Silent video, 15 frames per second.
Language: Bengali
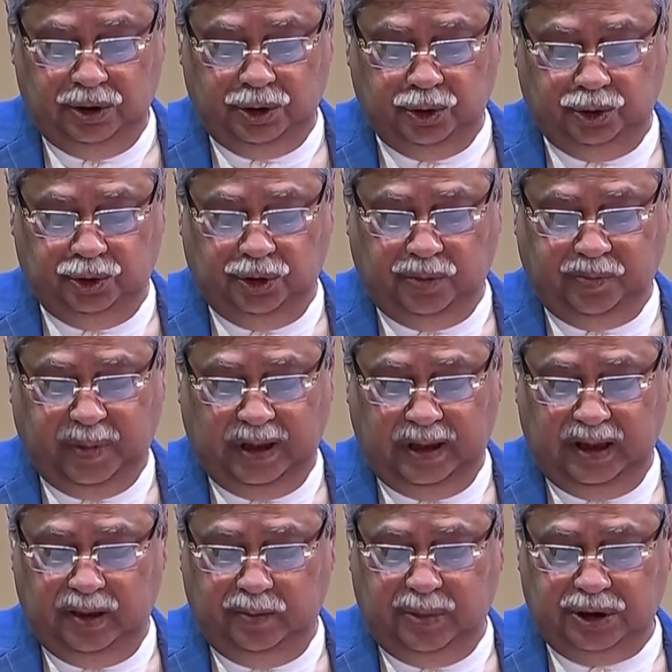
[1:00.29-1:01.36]
সুযোগ
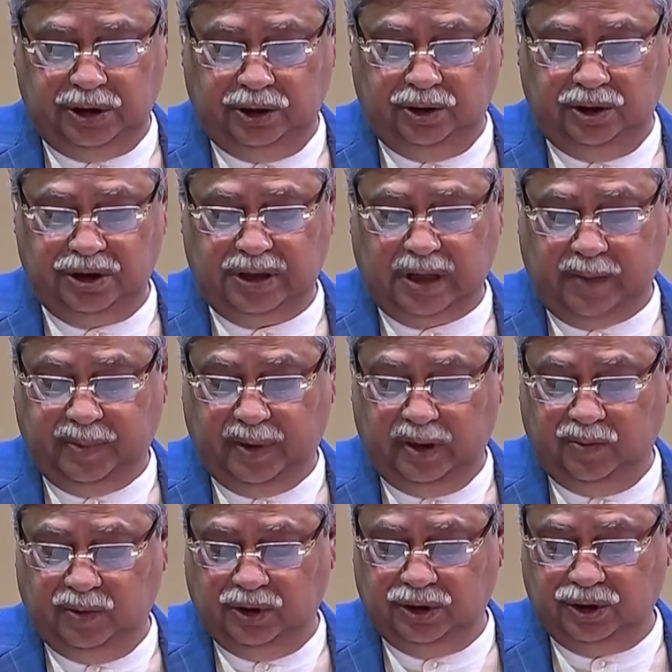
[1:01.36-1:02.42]
পেলেই বিষধর সাপের মতো